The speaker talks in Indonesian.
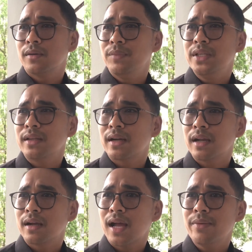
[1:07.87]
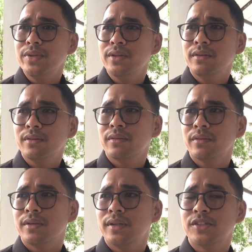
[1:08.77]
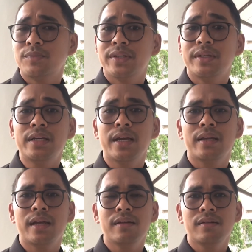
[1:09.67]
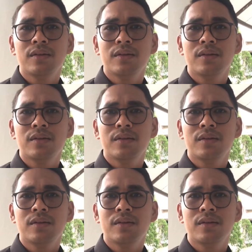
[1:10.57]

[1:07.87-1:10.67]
mitra kami dinas pendidikan ya,